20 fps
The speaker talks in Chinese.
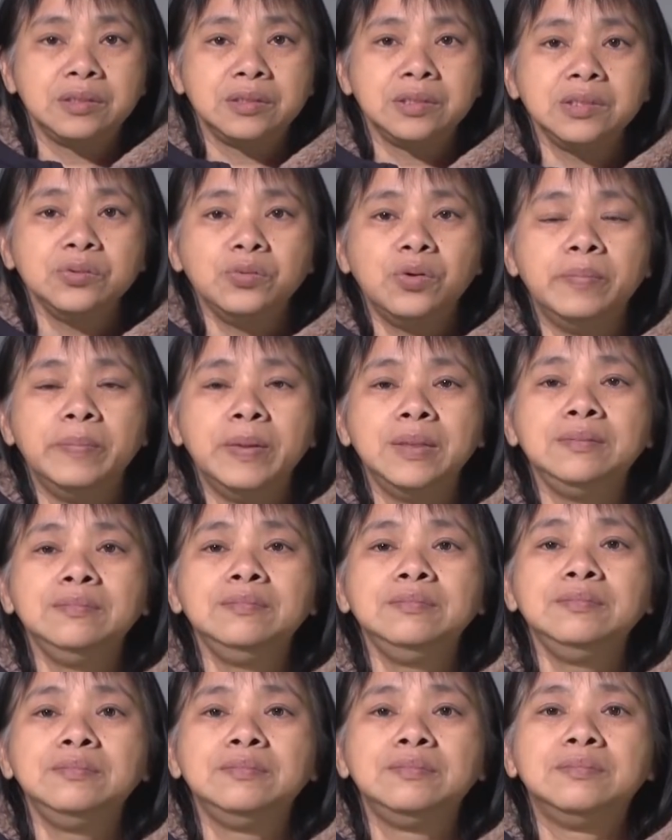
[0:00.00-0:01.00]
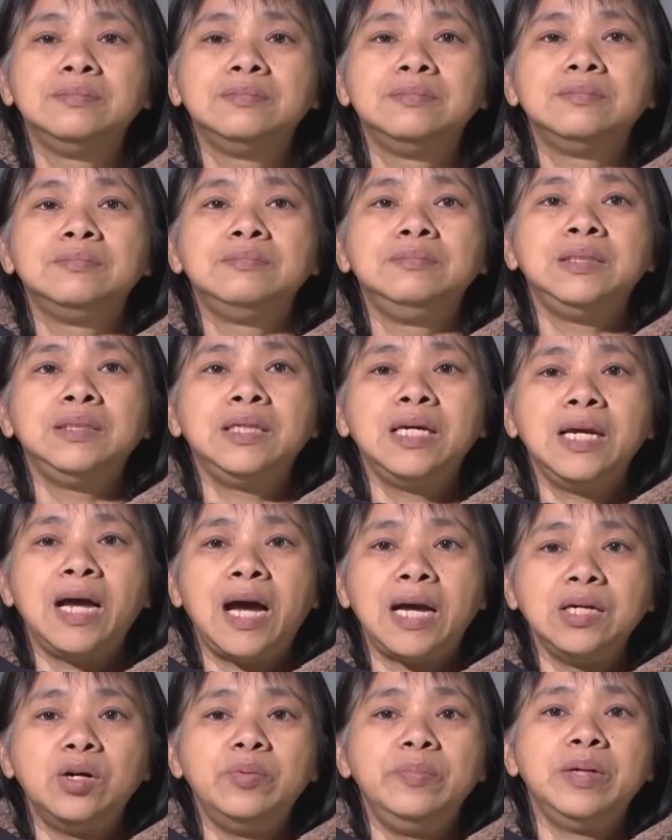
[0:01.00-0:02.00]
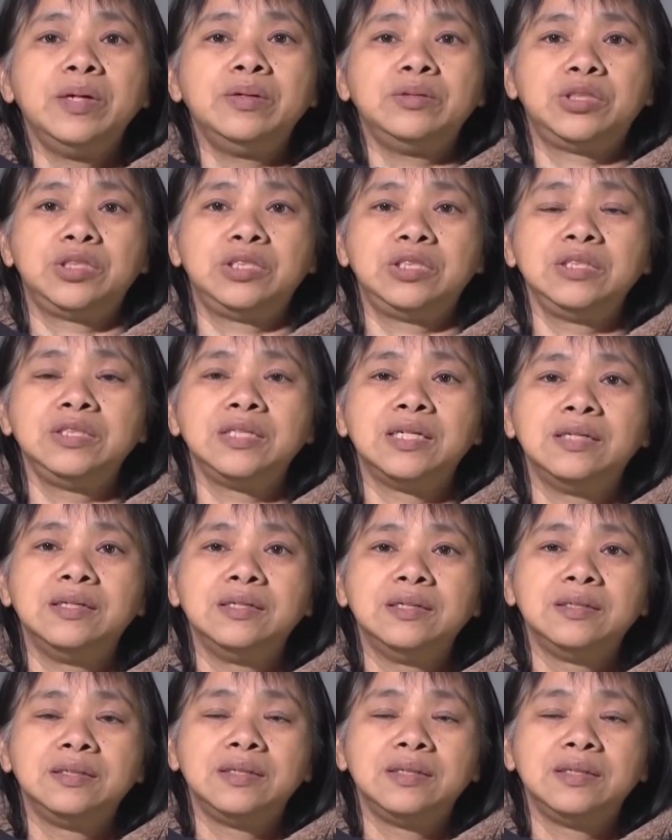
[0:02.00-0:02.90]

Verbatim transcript: 是我们明天还有没有吃的，